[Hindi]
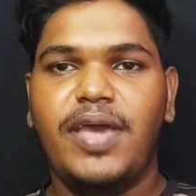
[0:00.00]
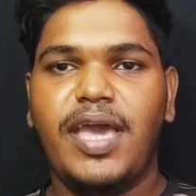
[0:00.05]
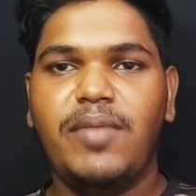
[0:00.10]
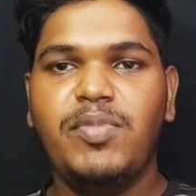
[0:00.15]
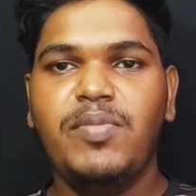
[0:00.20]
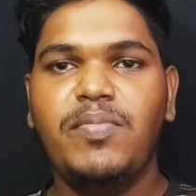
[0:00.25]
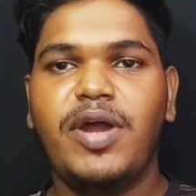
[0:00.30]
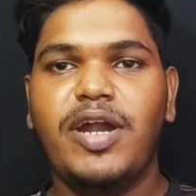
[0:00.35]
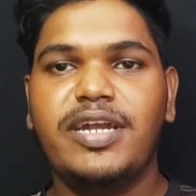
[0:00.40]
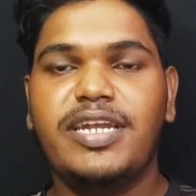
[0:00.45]

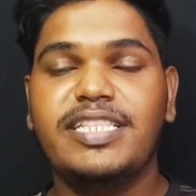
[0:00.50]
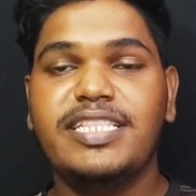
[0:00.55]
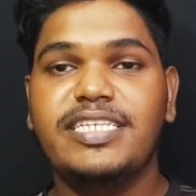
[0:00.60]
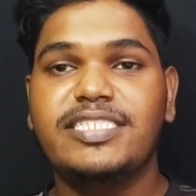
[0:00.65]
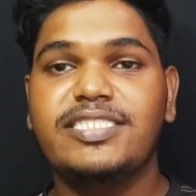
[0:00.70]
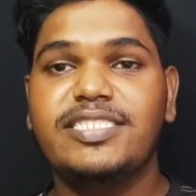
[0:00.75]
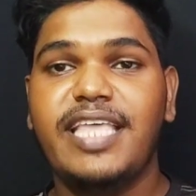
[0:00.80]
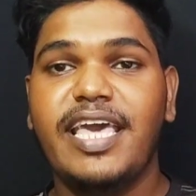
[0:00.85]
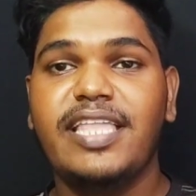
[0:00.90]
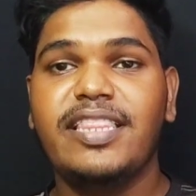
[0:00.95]
एमी
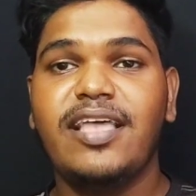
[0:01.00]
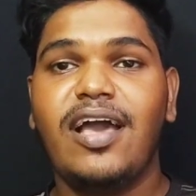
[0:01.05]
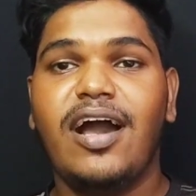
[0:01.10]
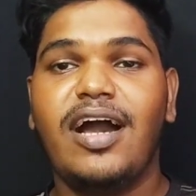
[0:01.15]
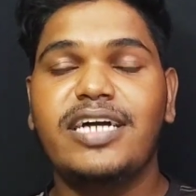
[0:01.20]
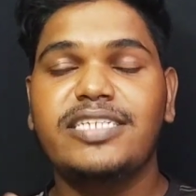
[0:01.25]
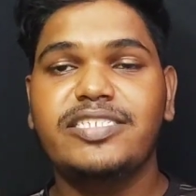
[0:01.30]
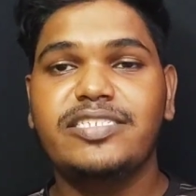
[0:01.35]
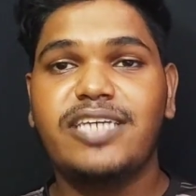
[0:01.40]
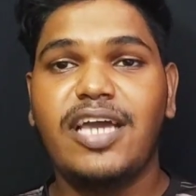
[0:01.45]
मार्टिनस देन
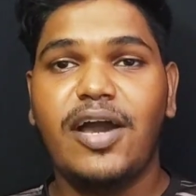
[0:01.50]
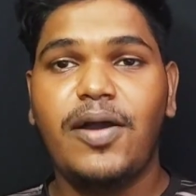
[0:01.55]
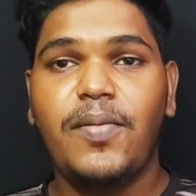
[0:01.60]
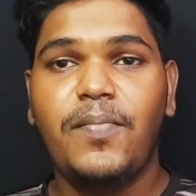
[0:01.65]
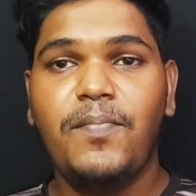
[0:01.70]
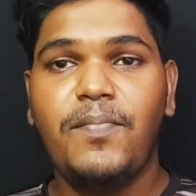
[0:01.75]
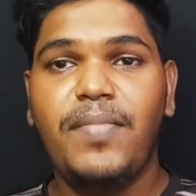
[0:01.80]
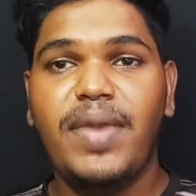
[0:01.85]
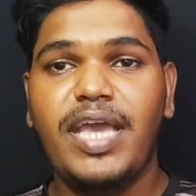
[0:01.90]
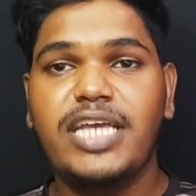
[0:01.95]
आज
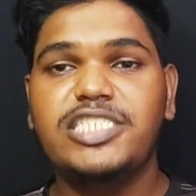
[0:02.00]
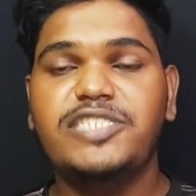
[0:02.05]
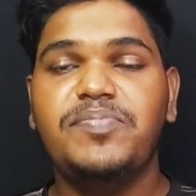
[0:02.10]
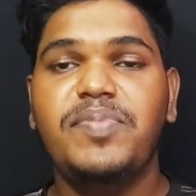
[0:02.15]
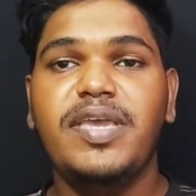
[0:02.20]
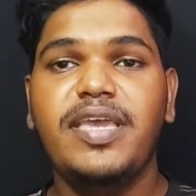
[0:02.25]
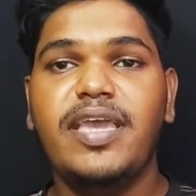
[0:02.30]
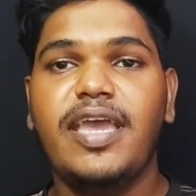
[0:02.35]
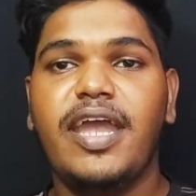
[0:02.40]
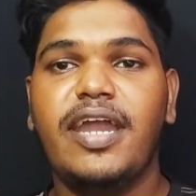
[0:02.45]
का मैच
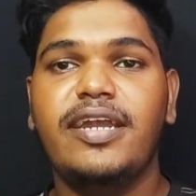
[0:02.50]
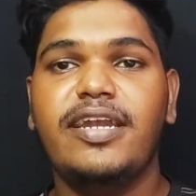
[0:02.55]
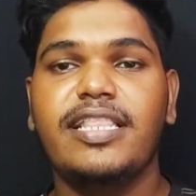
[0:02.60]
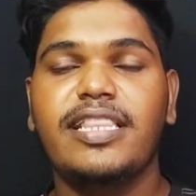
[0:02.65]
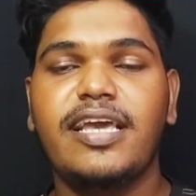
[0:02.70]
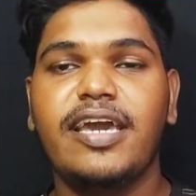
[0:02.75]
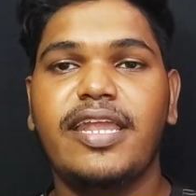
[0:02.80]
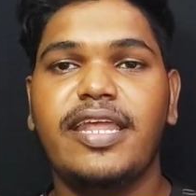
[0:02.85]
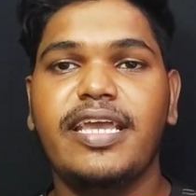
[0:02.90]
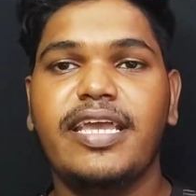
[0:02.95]
भी
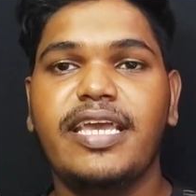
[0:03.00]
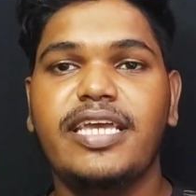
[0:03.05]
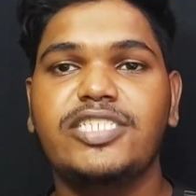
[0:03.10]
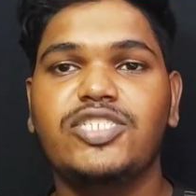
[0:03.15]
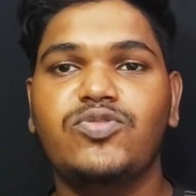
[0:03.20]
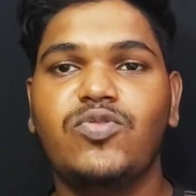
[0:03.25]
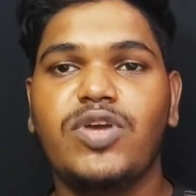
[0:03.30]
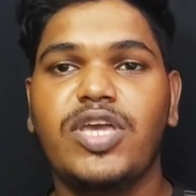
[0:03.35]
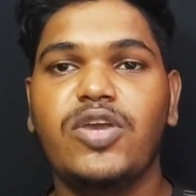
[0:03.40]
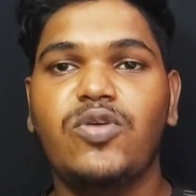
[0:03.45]
हैंडल करेंगे
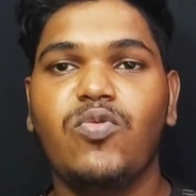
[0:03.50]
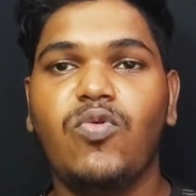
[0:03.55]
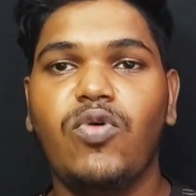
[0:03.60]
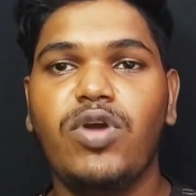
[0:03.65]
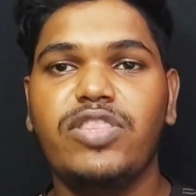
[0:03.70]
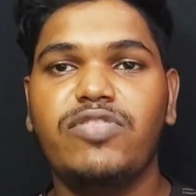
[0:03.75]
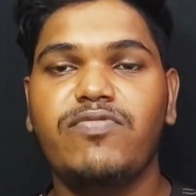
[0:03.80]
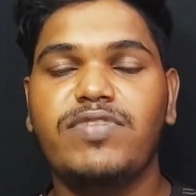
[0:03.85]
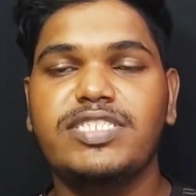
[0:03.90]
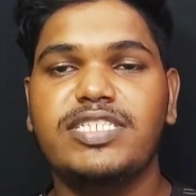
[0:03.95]
जो कि
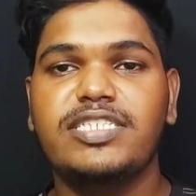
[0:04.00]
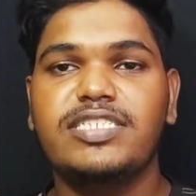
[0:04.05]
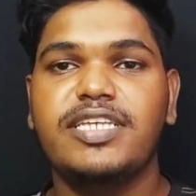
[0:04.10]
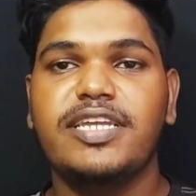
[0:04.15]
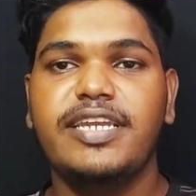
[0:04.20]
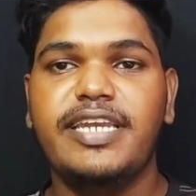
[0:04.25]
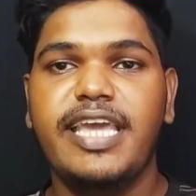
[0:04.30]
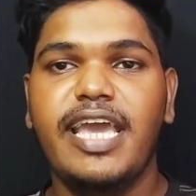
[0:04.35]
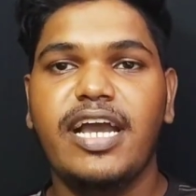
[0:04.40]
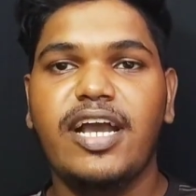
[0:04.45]
कुवैत वर्सेस
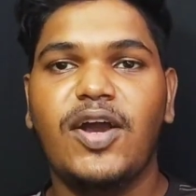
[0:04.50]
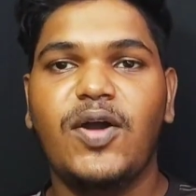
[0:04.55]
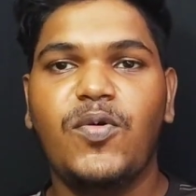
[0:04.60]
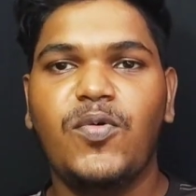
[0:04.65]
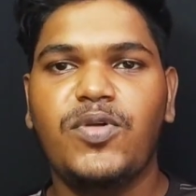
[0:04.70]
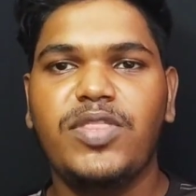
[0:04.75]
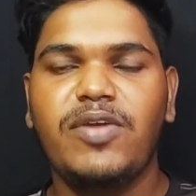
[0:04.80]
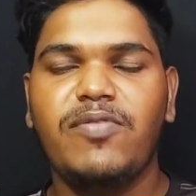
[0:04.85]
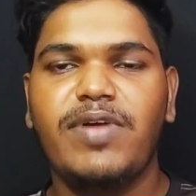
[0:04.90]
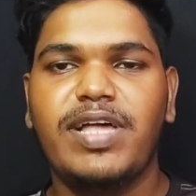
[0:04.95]
इंडिया का
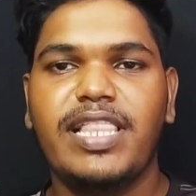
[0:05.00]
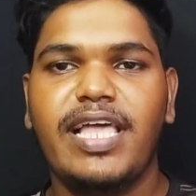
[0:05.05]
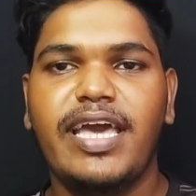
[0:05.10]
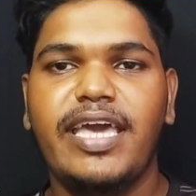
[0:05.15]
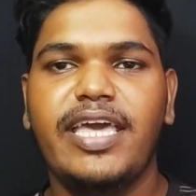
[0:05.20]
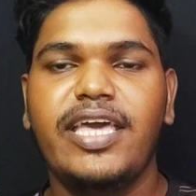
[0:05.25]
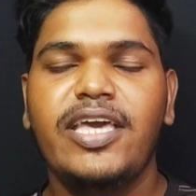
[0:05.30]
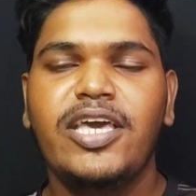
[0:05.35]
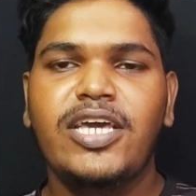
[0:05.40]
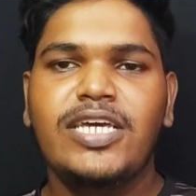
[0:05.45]
होने वाला
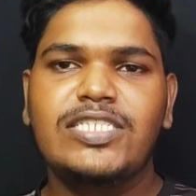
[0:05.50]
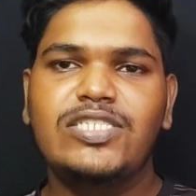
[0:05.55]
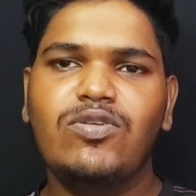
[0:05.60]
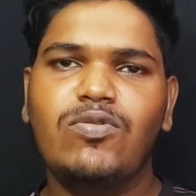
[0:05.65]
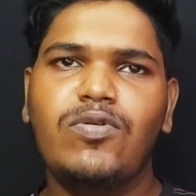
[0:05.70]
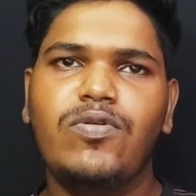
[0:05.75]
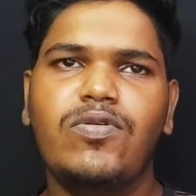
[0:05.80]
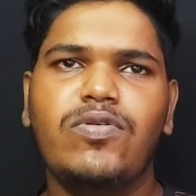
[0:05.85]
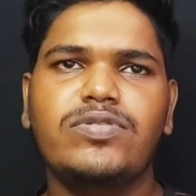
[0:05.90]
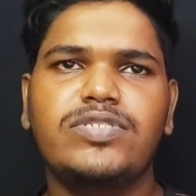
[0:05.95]
है
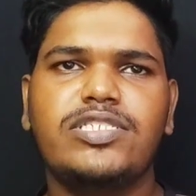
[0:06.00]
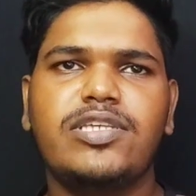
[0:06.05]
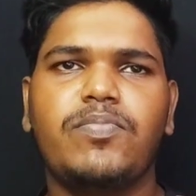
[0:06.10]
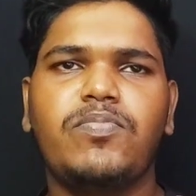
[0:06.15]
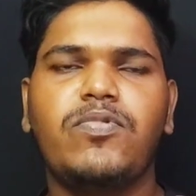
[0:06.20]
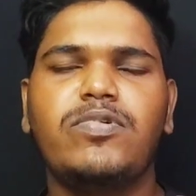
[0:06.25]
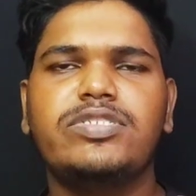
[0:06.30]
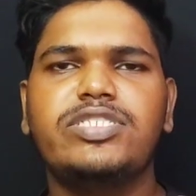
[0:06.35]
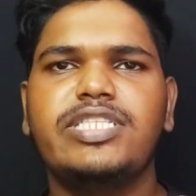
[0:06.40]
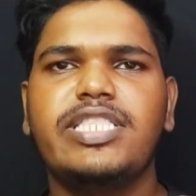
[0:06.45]
सो so,
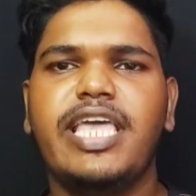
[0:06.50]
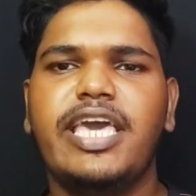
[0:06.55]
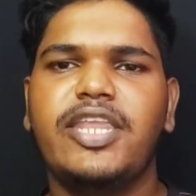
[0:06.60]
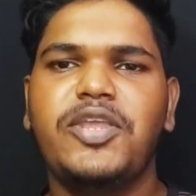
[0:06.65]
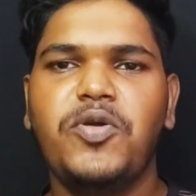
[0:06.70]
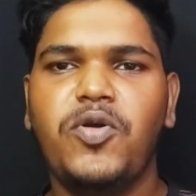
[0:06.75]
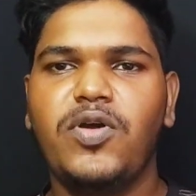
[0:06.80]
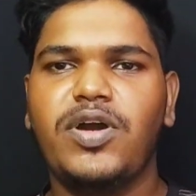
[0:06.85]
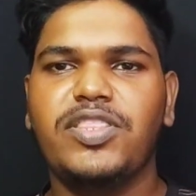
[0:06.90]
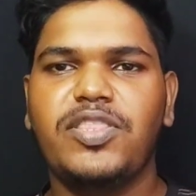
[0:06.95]
सब कुछ
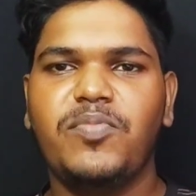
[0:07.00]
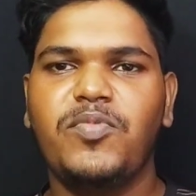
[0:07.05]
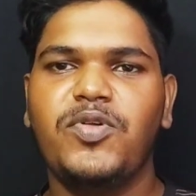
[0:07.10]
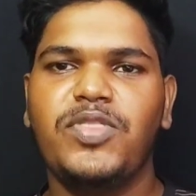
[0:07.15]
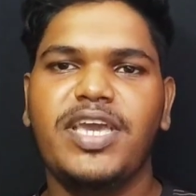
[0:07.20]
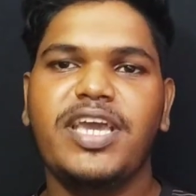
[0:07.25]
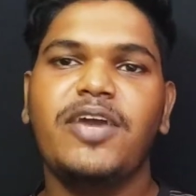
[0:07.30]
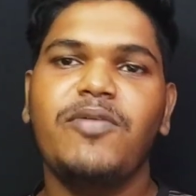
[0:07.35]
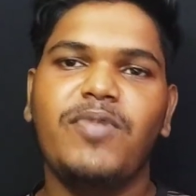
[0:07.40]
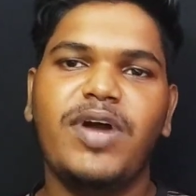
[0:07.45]
सिनेरियो ख़त्म
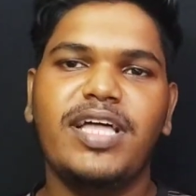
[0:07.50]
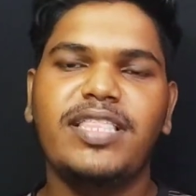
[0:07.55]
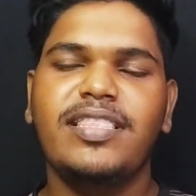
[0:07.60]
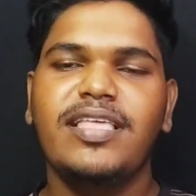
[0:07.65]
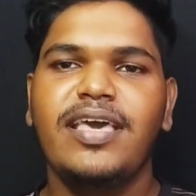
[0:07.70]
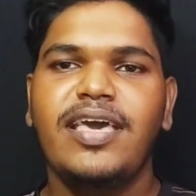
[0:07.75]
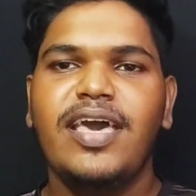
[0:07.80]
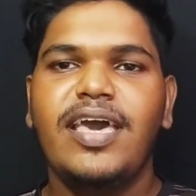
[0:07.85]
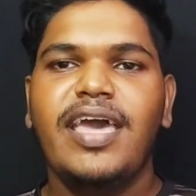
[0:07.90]
होने के बाद